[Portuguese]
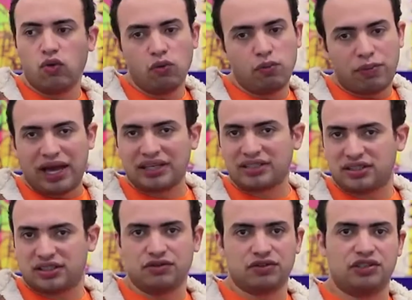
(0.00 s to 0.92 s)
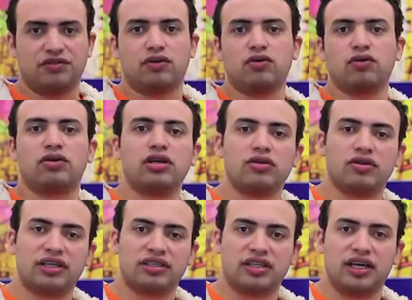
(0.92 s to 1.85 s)
com peças que você vai
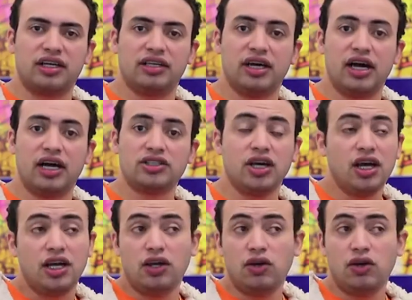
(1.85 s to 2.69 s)
colocando nessa realidade.